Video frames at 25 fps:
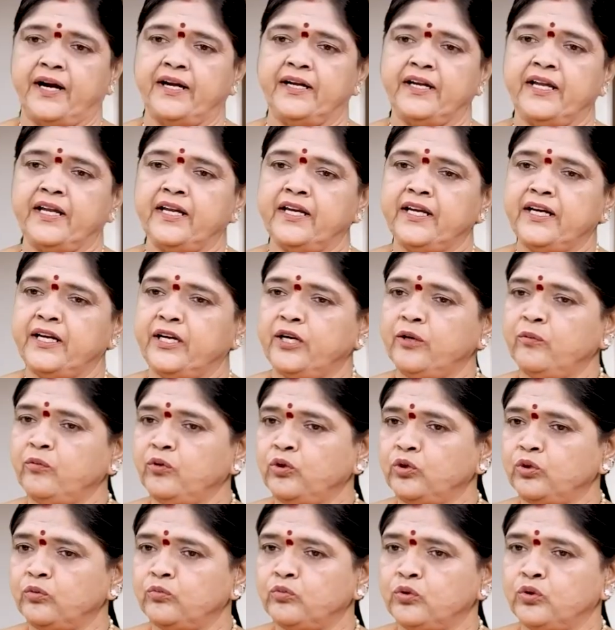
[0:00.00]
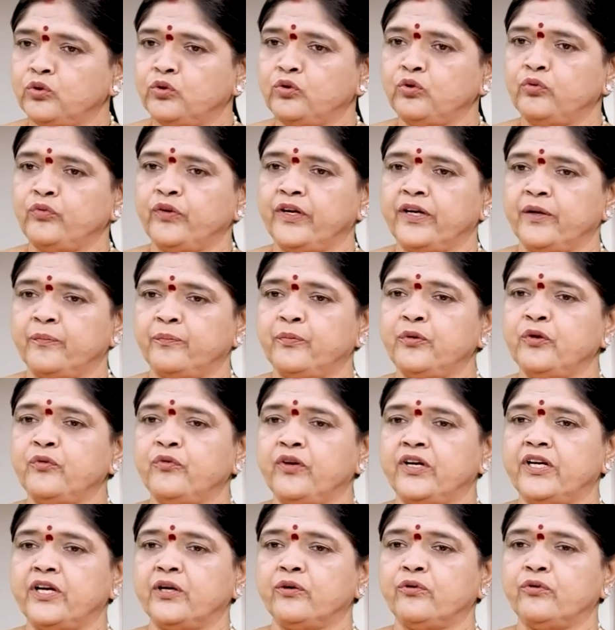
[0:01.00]
అంటే ఇంటి ముందు ముగ్గు ఎప్పుడు
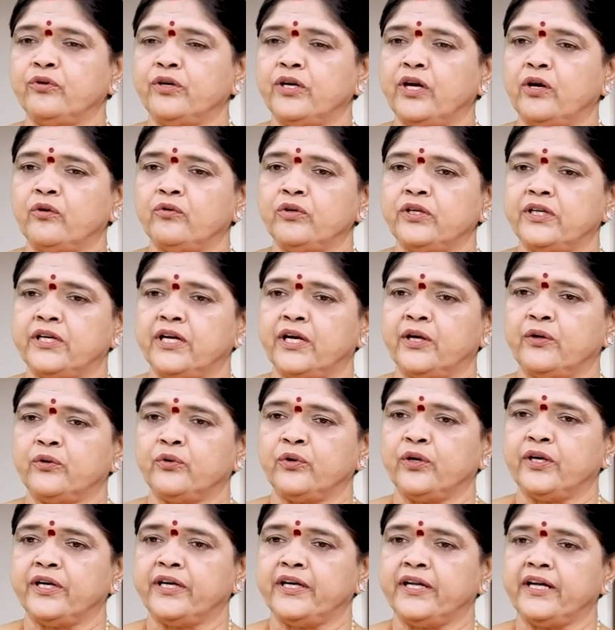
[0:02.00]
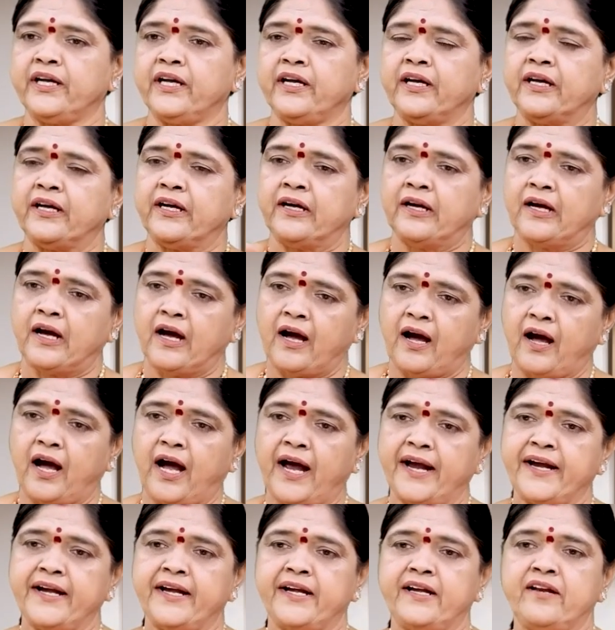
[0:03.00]
వేయకుండా ఉంటారు అంటే
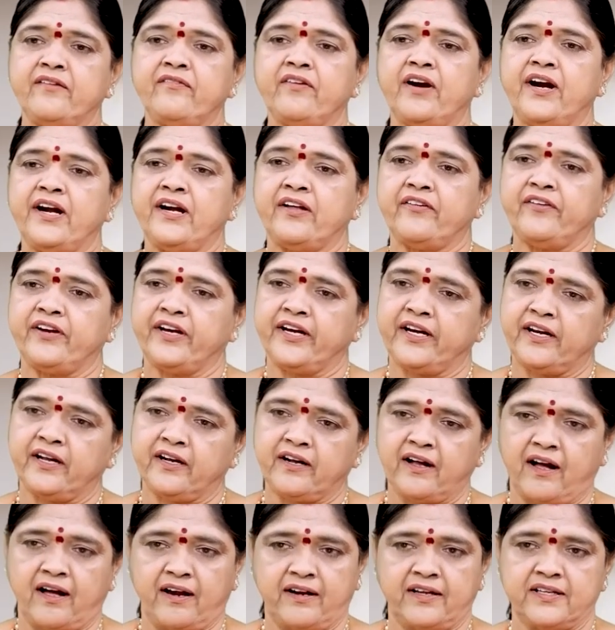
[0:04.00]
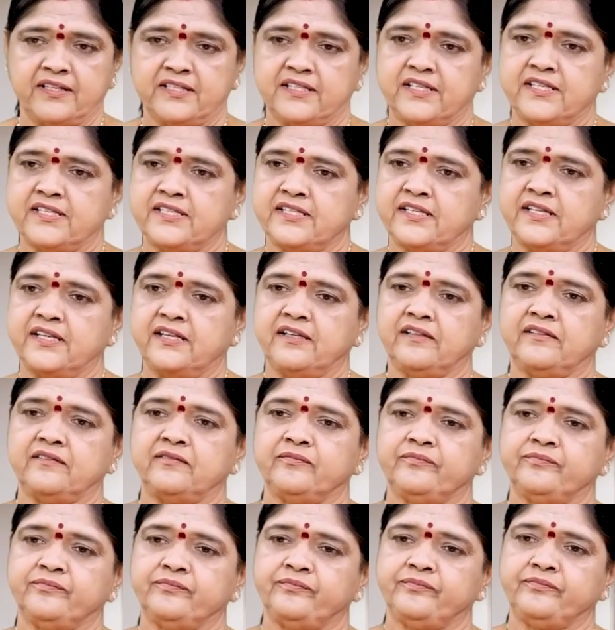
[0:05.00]
ఆ ఇంటి వాళ్ళు ఎవరైనా కాలం చేసినా
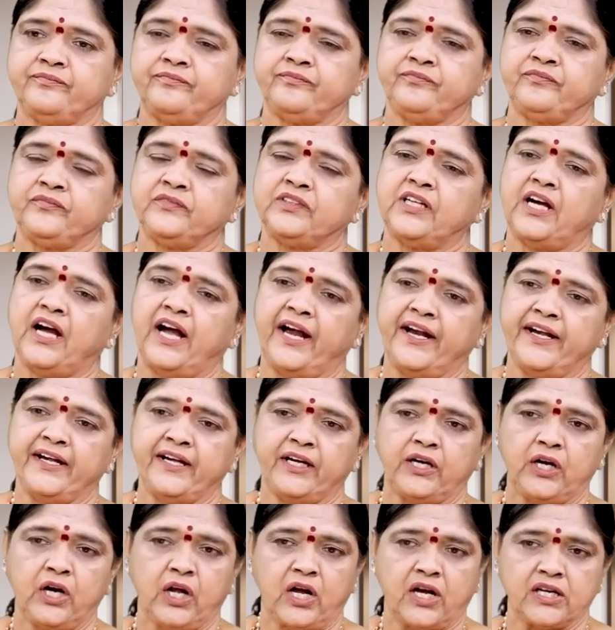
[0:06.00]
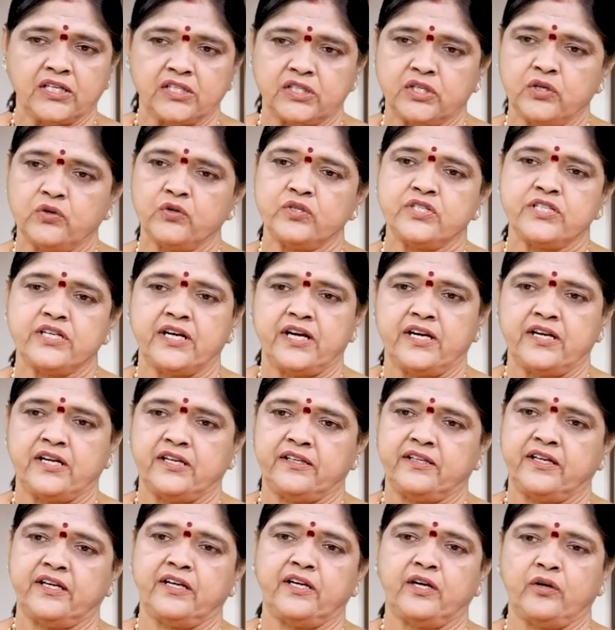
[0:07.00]
ఆ ఇంట్లో అసౌచాలు
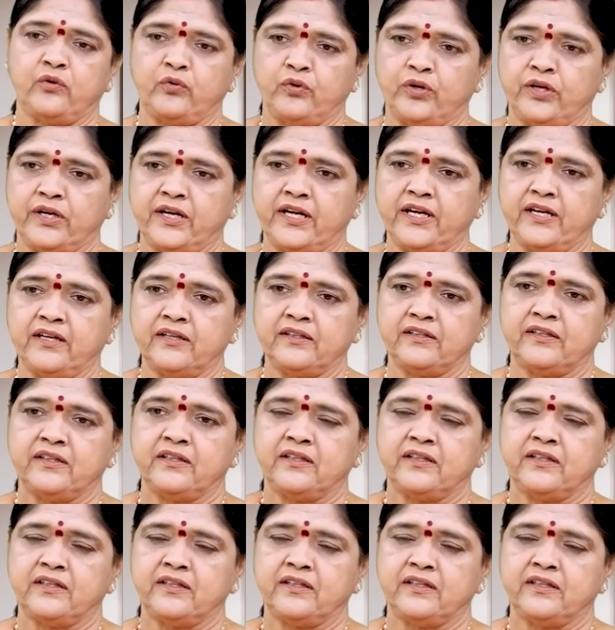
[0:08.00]
ఏదైనా ఉన్నా